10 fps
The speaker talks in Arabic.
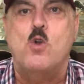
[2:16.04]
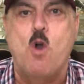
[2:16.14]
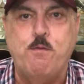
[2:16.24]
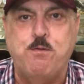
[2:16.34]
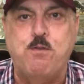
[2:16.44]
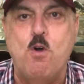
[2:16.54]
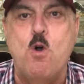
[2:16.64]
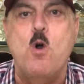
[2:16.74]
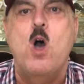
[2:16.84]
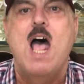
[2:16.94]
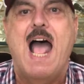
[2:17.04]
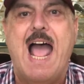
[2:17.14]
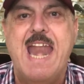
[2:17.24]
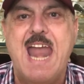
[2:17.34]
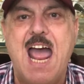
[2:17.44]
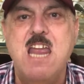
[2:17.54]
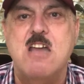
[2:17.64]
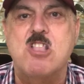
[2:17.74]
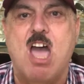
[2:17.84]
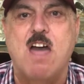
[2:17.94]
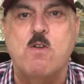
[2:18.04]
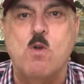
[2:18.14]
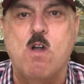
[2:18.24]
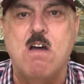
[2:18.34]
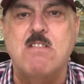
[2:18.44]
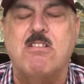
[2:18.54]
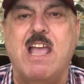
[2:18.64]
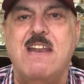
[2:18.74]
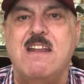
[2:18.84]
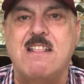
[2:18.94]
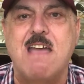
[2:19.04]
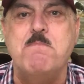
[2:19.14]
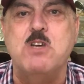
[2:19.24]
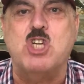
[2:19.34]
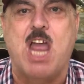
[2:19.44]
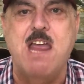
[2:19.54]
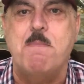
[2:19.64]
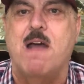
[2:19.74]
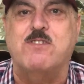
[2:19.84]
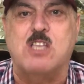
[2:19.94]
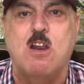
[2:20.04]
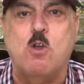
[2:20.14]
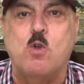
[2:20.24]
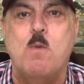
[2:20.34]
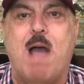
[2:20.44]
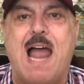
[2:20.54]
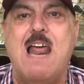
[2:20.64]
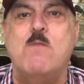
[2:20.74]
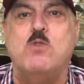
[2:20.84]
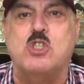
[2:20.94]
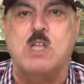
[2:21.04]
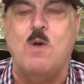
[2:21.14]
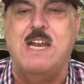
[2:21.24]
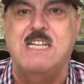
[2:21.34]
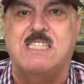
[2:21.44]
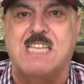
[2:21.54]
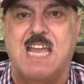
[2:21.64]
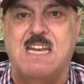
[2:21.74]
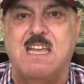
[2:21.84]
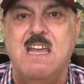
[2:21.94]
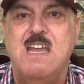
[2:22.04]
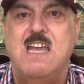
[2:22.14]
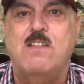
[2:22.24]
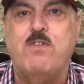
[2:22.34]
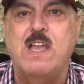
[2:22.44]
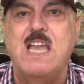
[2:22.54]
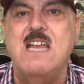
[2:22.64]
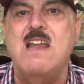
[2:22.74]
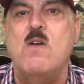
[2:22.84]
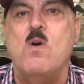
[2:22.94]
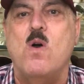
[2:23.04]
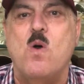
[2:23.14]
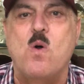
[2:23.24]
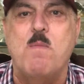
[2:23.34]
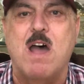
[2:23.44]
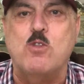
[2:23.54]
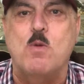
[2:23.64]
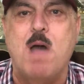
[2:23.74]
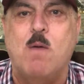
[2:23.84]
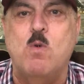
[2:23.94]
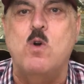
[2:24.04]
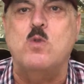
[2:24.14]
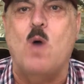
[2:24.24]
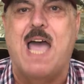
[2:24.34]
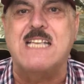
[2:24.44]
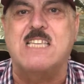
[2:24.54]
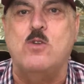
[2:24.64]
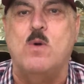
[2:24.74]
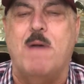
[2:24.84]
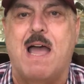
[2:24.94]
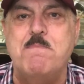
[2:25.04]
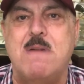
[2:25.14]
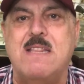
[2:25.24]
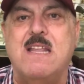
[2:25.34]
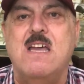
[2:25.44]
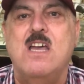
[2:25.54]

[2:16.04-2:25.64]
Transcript: كفوا عن اي تحركات لان ده مش هيبقى في صالحكم على المستوى الانساني اتفاجئنا وبرضو محمود وحسن ومحمد